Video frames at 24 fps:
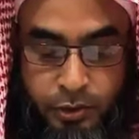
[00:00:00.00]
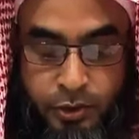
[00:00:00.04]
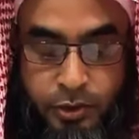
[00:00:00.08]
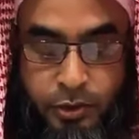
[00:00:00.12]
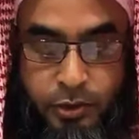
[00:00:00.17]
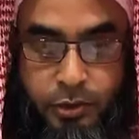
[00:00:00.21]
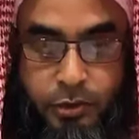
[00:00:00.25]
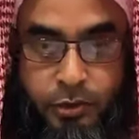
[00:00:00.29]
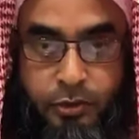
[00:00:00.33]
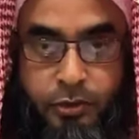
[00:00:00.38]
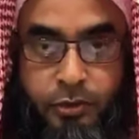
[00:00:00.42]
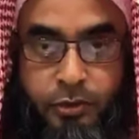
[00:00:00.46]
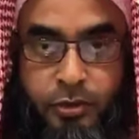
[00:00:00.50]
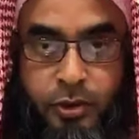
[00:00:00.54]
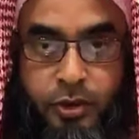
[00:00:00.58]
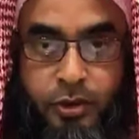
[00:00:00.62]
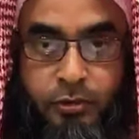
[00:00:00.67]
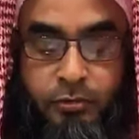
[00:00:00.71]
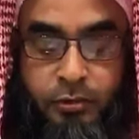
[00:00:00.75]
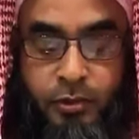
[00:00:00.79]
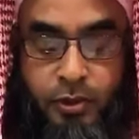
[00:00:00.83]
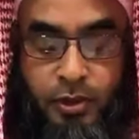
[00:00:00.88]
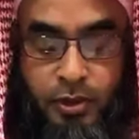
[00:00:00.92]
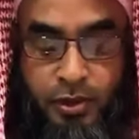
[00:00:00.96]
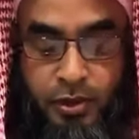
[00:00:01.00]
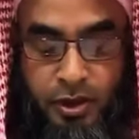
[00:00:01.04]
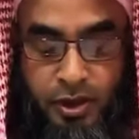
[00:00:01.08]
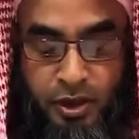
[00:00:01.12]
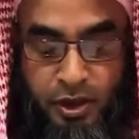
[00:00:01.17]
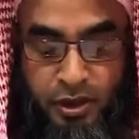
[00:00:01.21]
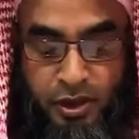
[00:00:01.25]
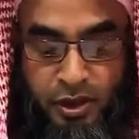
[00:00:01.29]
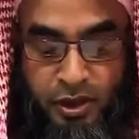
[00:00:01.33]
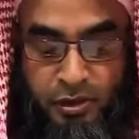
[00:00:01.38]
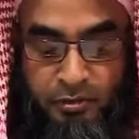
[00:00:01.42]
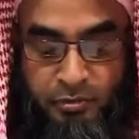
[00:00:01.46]
শুরু করে
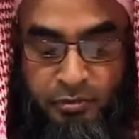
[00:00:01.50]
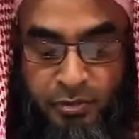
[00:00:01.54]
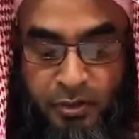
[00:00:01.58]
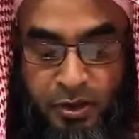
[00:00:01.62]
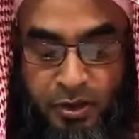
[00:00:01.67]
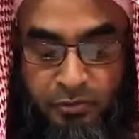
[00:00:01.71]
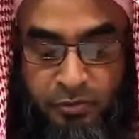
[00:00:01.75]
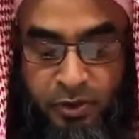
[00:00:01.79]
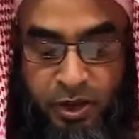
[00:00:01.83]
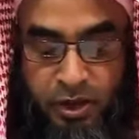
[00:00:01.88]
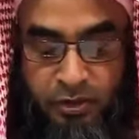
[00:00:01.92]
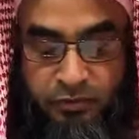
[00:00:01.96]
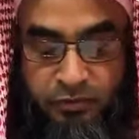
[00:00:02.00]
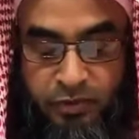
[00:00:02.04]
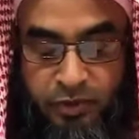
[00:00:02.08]
বলছেন আম্মাবাদ